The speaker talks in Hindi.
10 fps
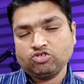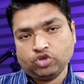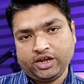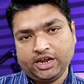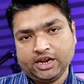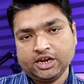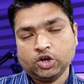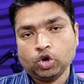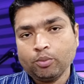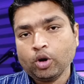एक जो है
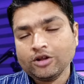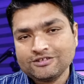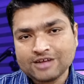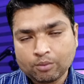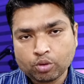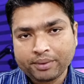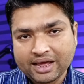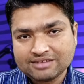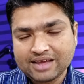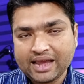नोबोलॉजी आपको
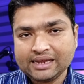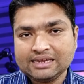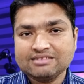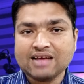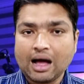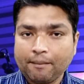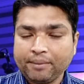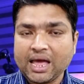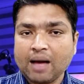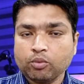पढ़ाई जाएगी जहाँ
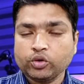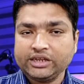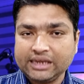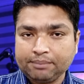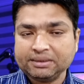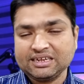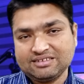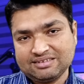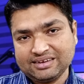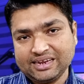पर आपको ये पता
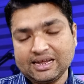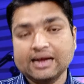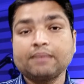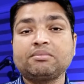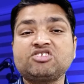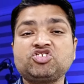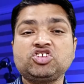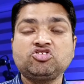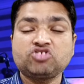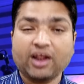चल सकेगा कि
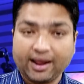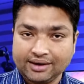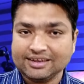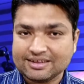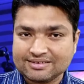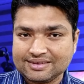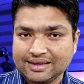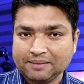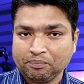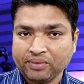मशीन चलानी कैसी
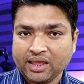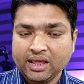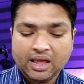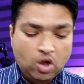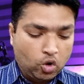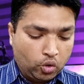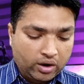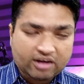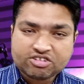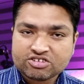है
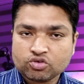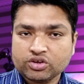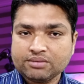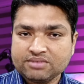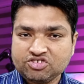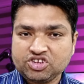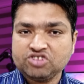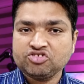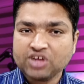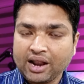और अल्ट्रासाउंड की
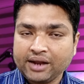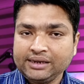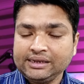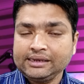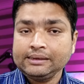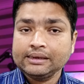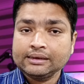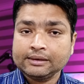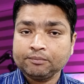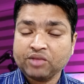मशीन चलानी
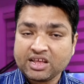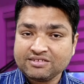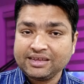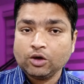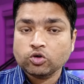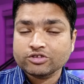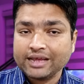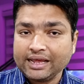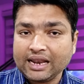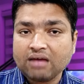कैसी है और
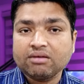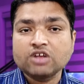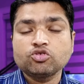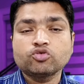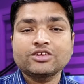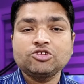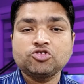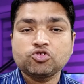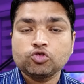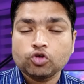उसके अलावा जो उसकी
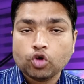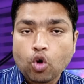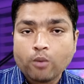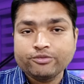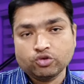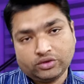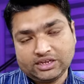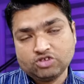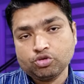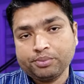जो नोब्स
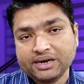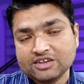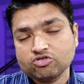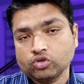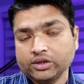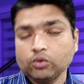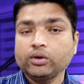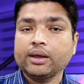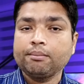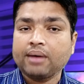होती हैं जो बटन्स होते हैं
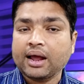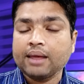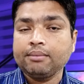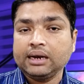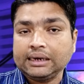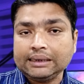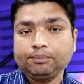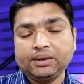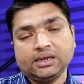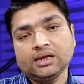उनके बारे में
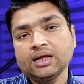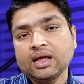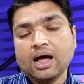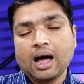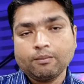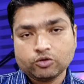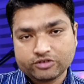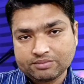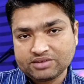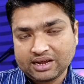डीपली आपको
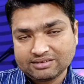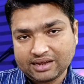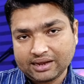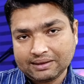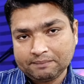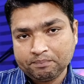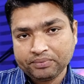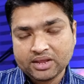समझाया जाएगा